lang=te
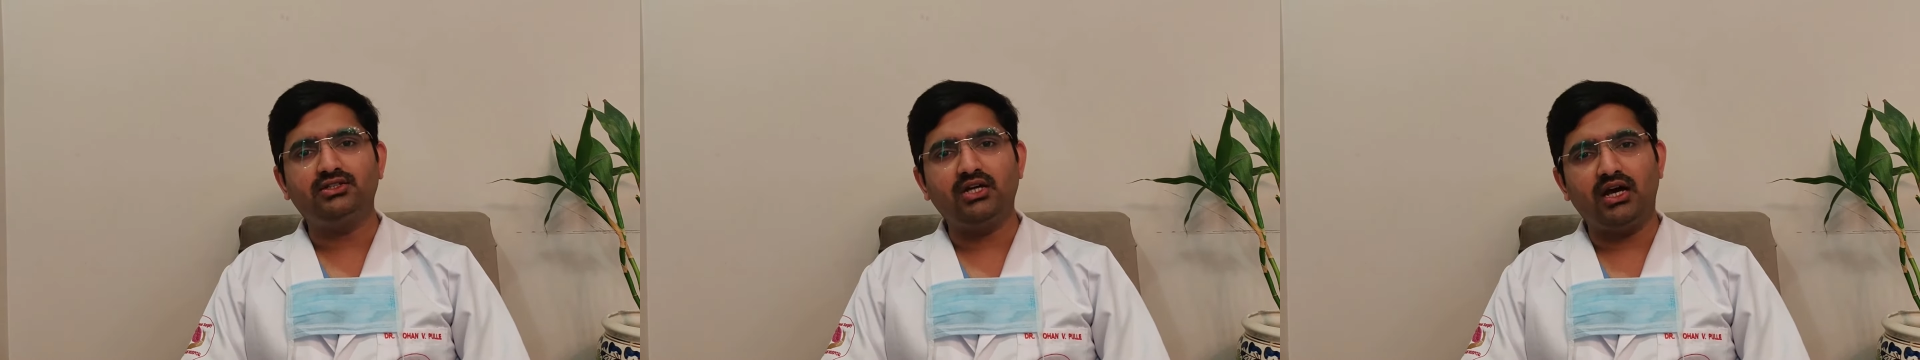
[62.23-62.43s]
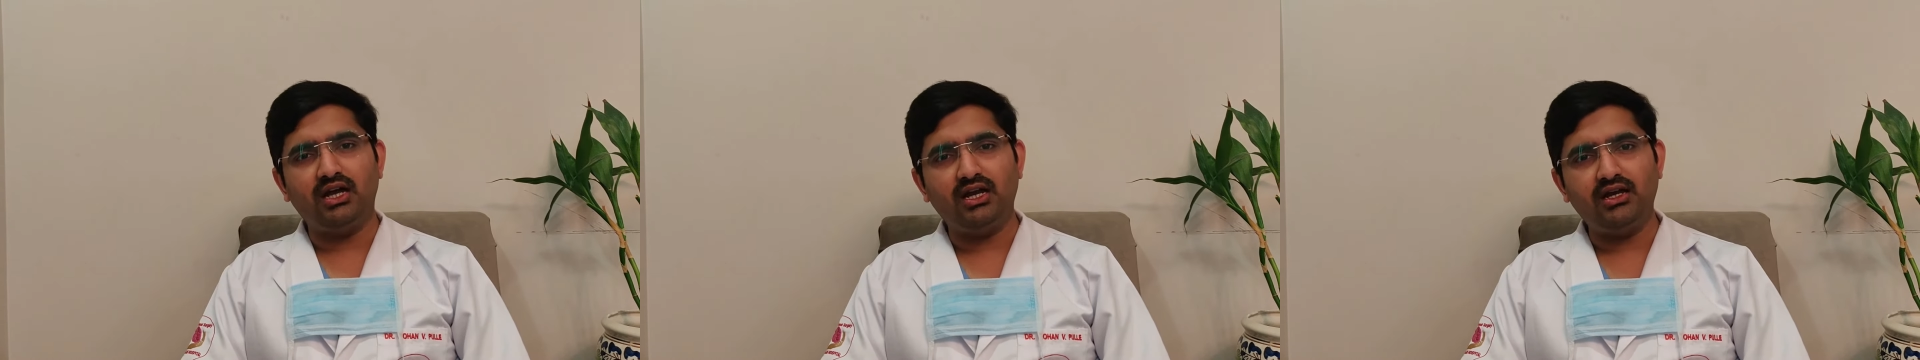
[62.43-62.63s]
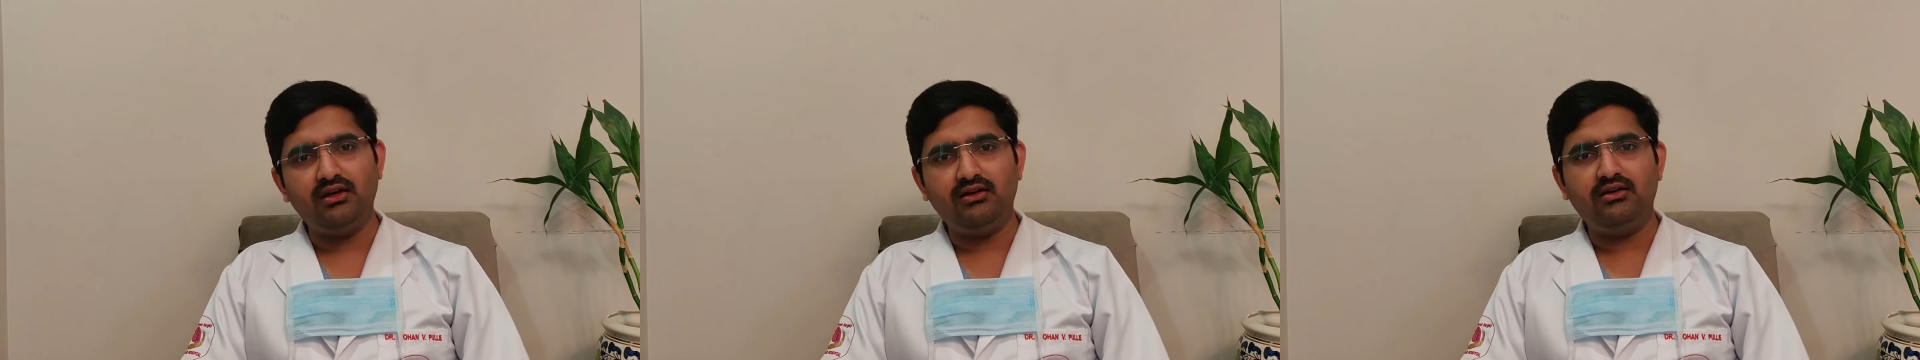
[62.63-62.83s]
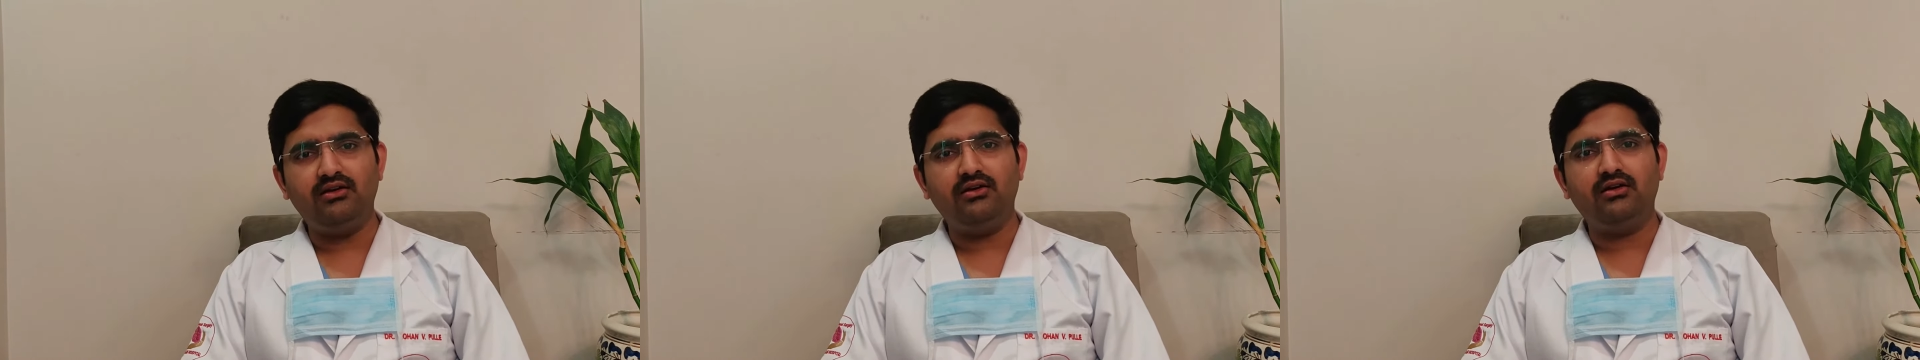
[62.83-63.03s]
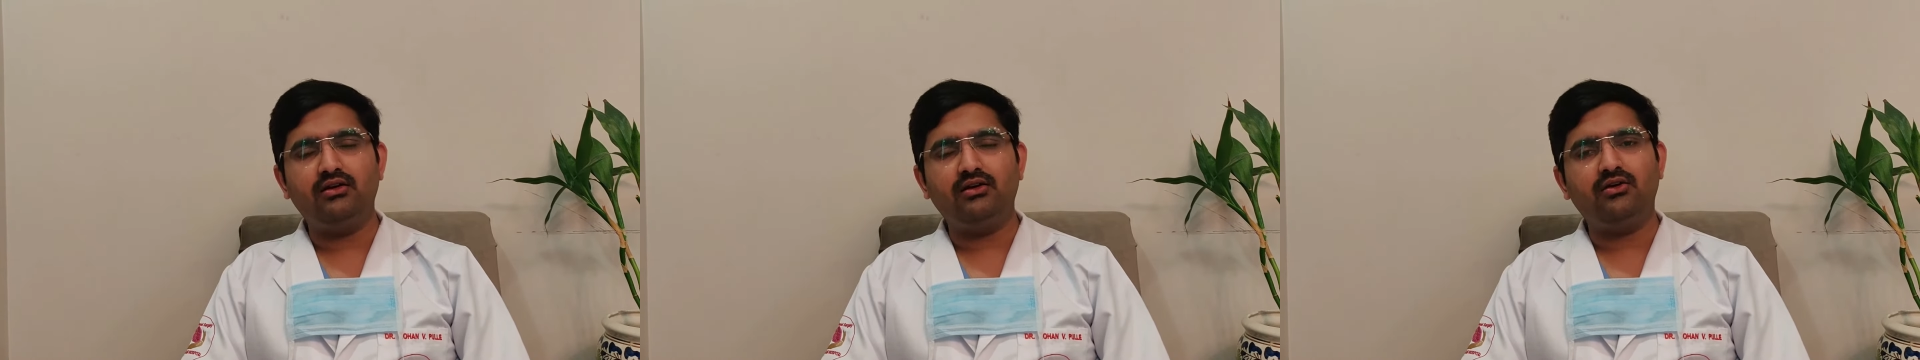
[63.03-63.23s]
చాలా
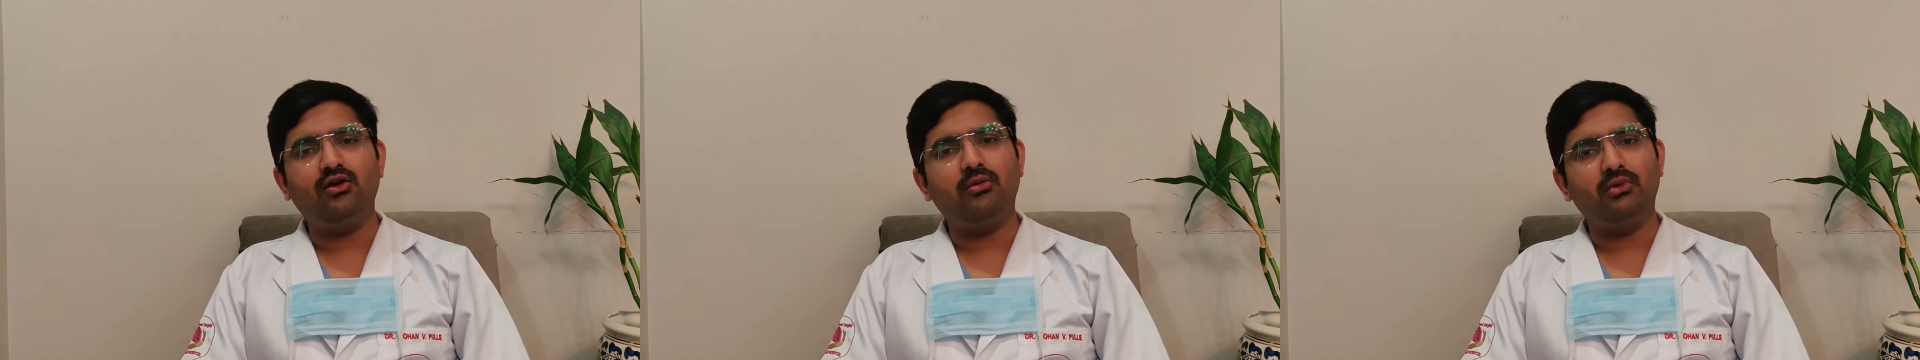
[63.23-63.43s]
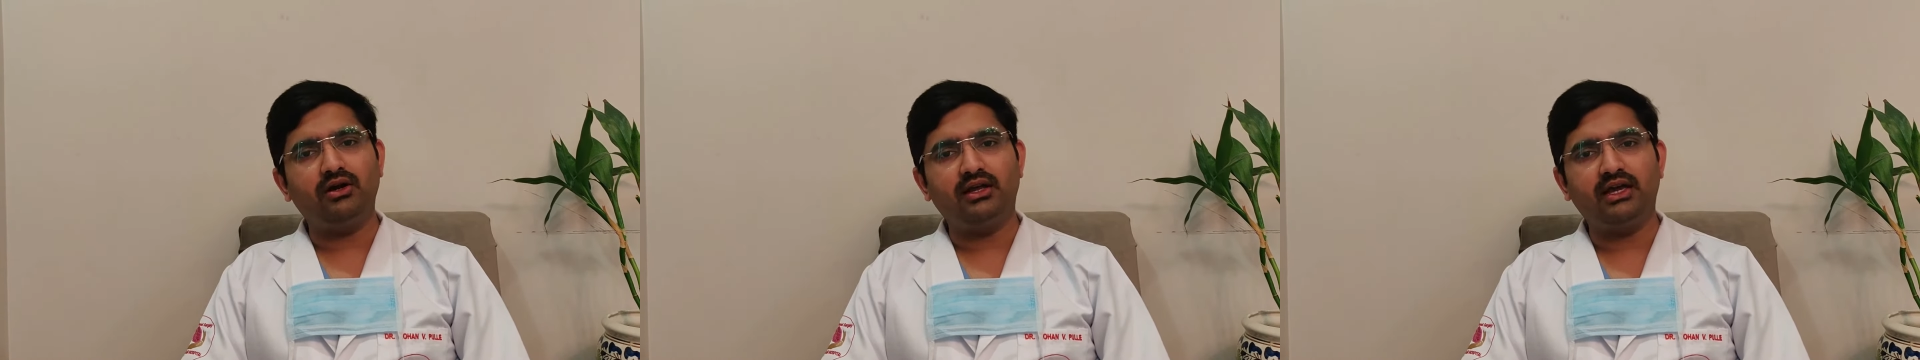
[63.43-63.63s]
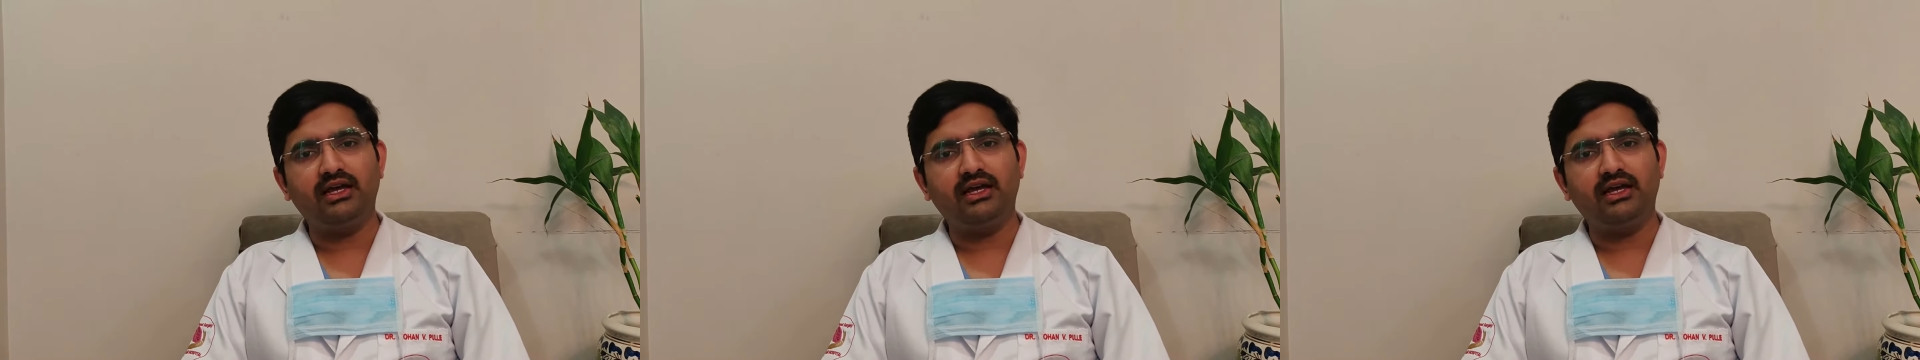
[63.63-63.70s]
కామన్